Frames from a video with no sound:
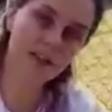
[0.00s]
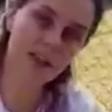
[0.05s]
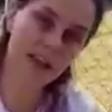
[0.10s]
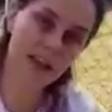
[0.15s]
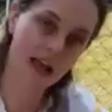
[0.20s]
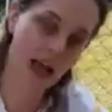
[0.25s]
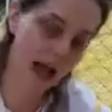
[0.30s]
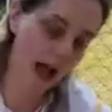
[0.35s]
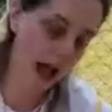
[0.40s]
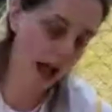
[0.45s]
de
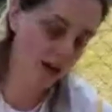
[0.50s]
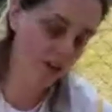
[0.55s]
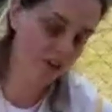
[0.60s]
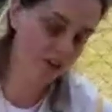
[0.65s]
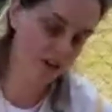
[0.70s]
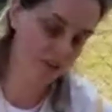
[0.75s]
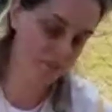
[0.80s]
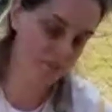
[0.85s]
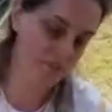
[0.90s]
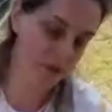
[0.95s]

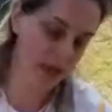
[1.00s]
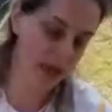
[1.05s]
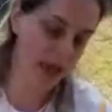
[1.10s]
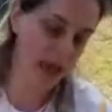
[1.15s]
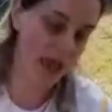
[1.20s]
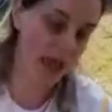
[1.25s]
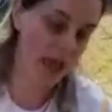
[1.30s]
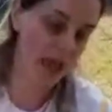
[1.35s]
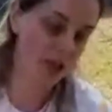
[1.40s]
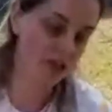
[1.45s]
garrafa
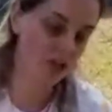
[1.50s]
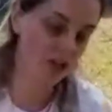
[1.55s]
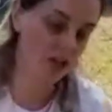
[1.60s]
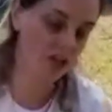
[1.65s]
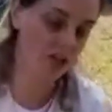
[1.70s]
PET,